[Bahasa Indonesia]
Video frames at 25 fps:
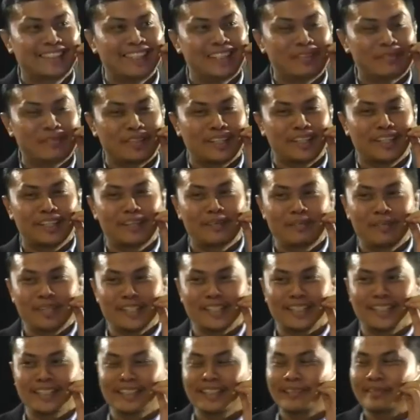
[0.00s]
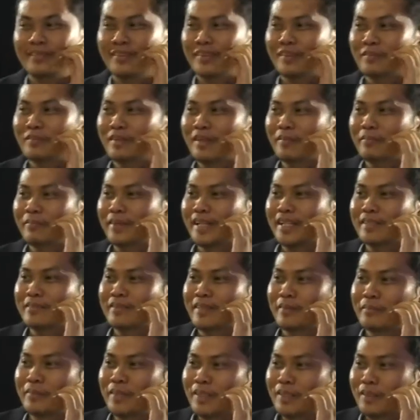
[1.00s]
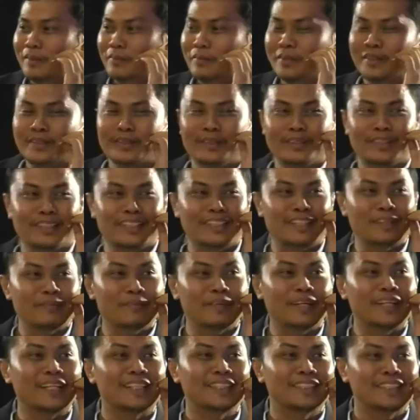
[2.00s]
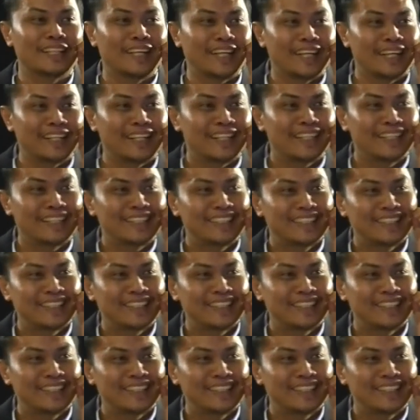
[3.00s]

Apakah misalnya menurut BPS yang betul-betul tidak bekerja?